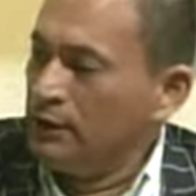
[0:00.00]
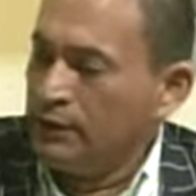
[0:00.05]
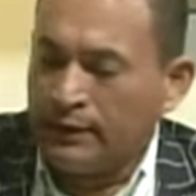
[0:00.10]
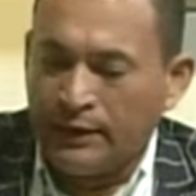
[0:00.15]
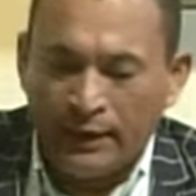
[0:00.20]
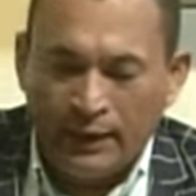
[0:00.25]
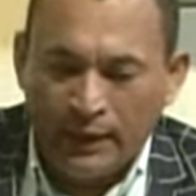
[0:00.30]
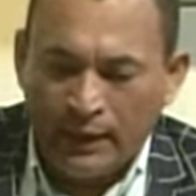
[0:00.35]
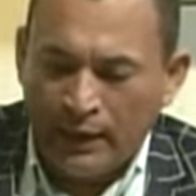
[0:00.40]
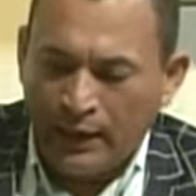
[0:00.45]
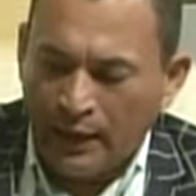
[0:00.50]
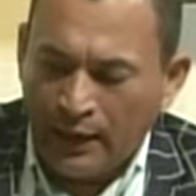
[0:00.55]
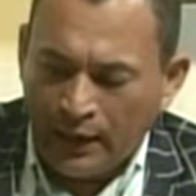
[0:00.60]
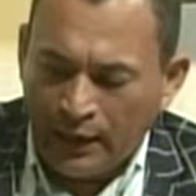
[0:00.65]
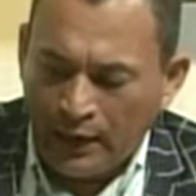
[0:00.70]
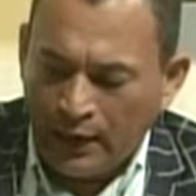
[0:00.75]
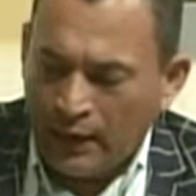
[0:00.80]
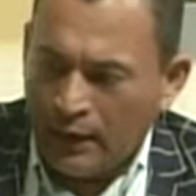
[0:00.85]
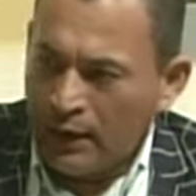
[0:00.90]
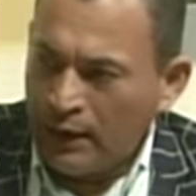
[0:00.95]

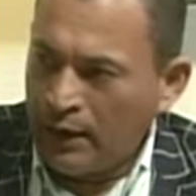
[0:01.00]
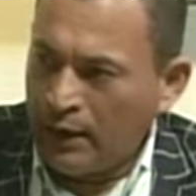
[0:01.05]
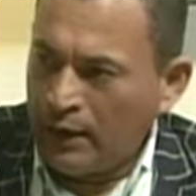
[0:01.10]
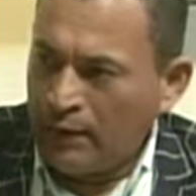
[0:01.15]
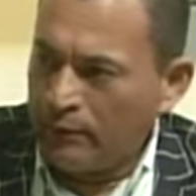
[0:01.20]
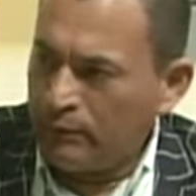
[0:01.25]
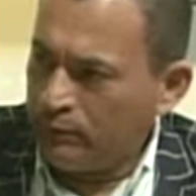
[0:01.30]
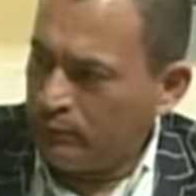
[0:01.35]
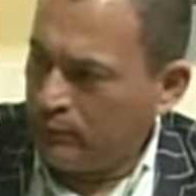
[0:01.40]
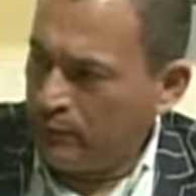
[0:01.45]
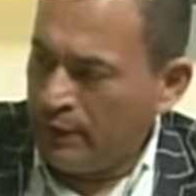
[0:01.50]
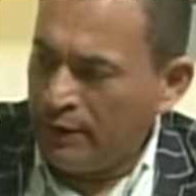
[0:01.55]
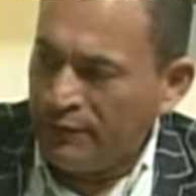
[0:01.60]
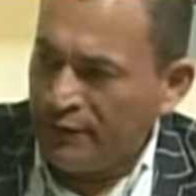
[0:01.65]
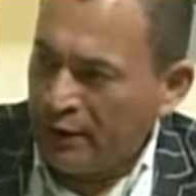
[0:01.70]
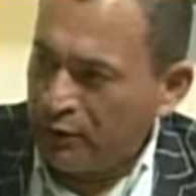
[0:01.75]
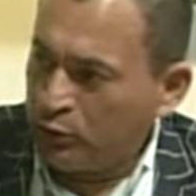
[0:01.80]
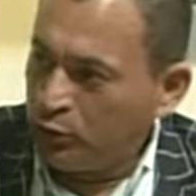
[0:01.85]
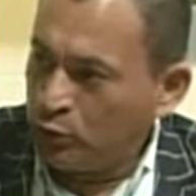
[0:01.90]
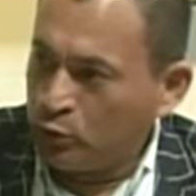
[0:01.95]
de
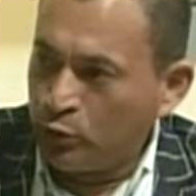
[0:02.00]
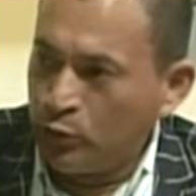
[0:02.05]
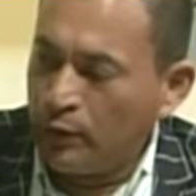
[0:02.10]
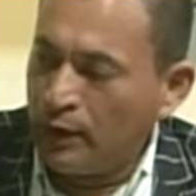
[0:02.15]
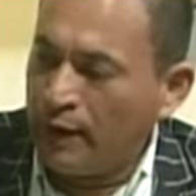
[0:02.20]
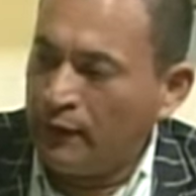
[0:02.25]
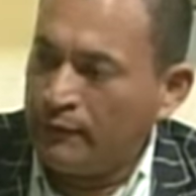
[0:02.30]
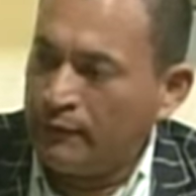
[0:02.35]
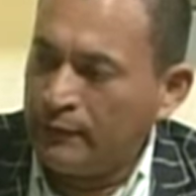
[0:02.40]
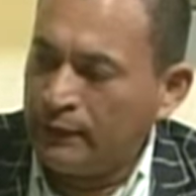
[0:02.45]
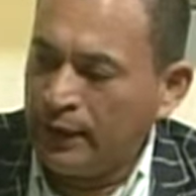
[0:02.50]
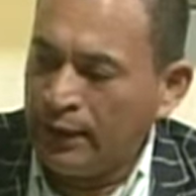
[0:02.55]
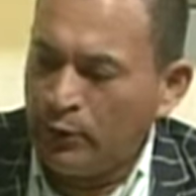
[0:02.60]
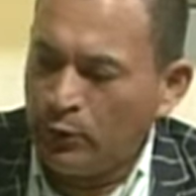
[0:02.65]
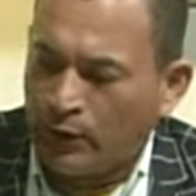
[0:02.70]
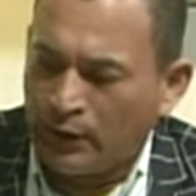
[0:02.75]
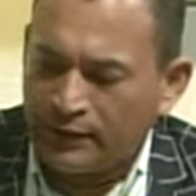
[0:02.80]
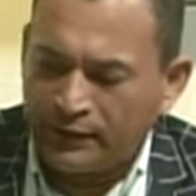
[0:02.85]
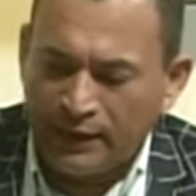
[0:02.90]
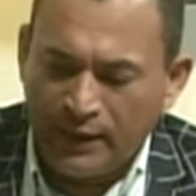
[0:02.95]
infraestructuras
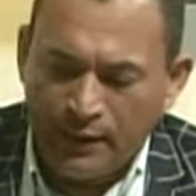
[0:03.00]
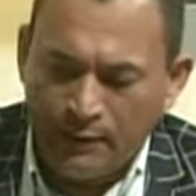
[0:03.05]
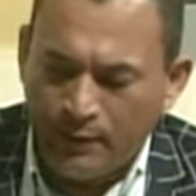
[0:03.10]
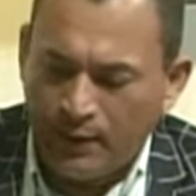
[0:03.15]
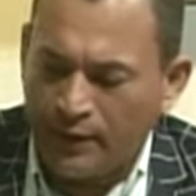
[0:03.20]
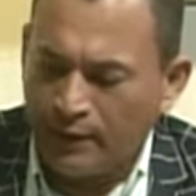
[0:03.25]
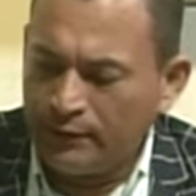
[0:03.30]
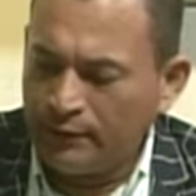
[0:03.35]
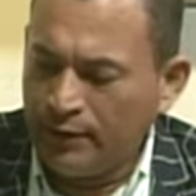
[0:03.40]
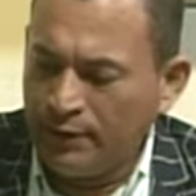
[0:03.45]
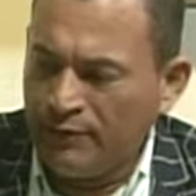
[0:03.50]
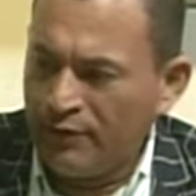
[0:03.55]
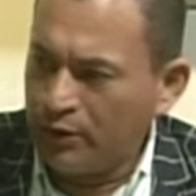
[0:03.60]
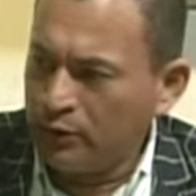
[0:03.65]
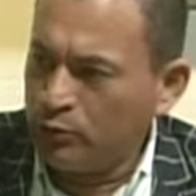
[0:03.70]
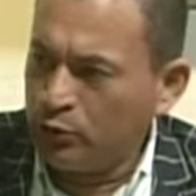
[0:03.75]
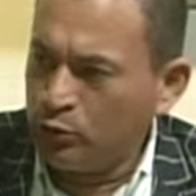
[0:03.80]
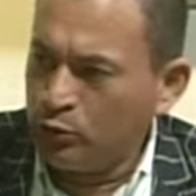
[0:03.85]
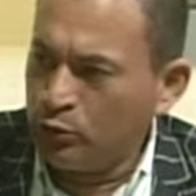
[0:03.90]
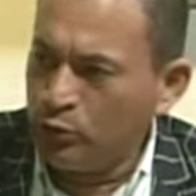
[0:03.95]
educativas,
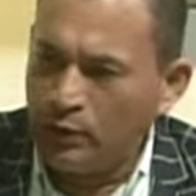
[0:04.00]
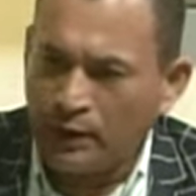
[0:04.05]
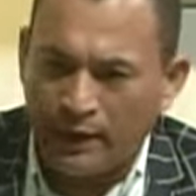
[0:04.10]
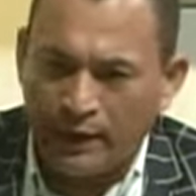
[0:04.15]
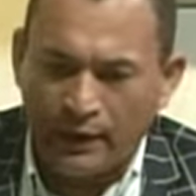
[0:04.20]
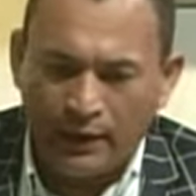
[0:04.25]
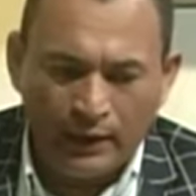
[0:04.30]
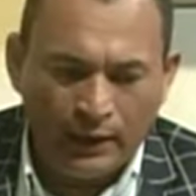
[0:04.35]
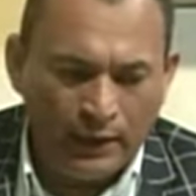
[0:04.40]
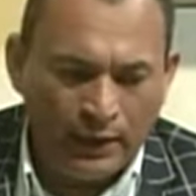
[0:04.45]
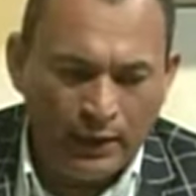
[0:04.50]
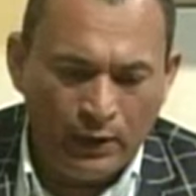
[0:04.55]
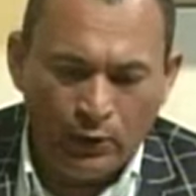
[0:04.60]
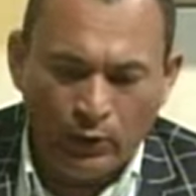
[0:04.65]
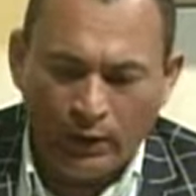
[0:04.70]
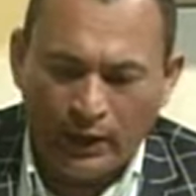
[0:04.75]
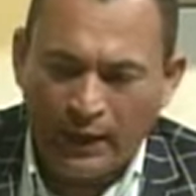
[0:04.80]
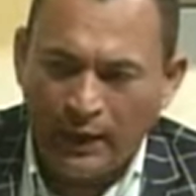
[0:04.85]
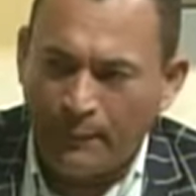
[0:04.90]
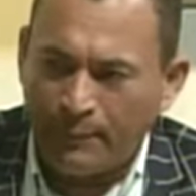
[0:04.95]
infraestructuras en
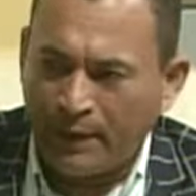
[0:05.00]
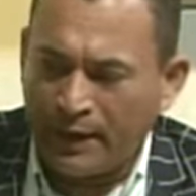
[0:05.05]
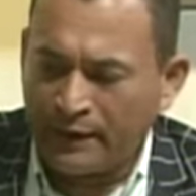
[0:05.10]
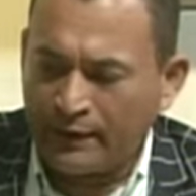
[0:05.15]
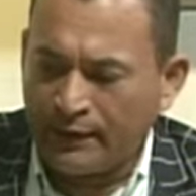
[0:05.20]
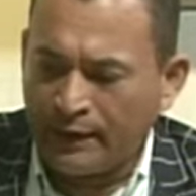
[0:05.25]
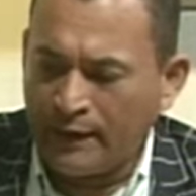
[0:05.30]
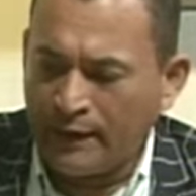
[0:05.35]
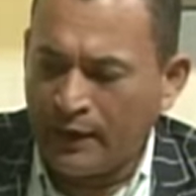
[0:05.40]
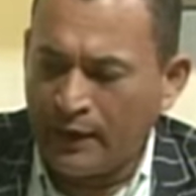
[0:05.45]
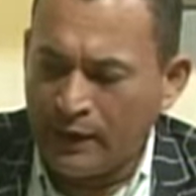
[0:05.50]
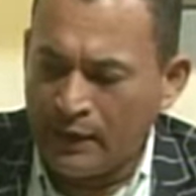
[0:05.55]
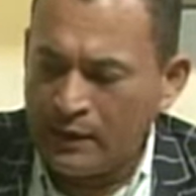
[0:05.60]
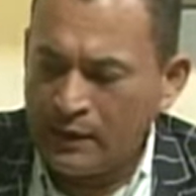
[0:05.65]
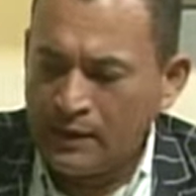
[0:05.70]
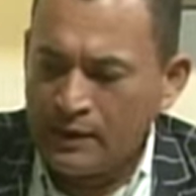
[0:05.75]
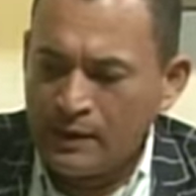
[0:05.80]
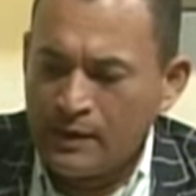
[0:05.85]
lo que es la parte de